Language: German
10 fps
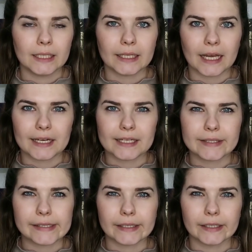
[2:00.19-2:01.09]
ja,
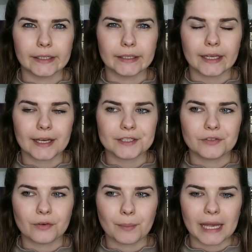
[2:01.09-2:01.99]
lässt ihre
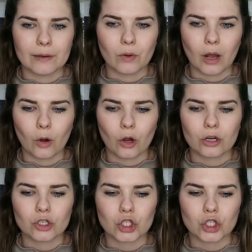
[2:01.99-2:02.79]
negative Meinung auch